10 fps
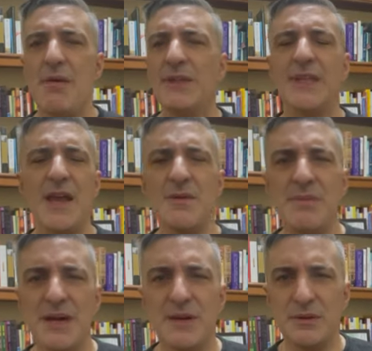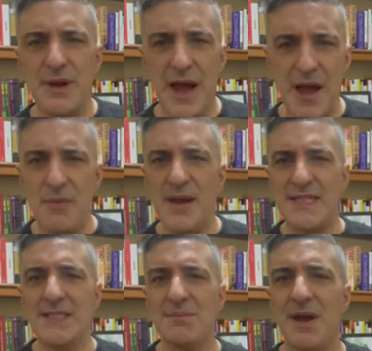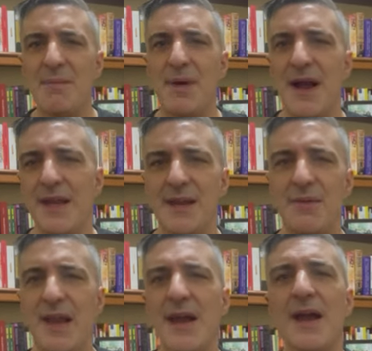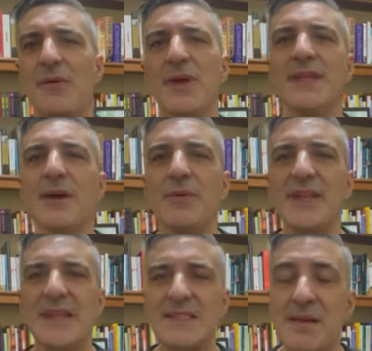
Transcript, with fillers: Huwag tayo mag-away sa mga bagay na walang kakwenta-kwenta.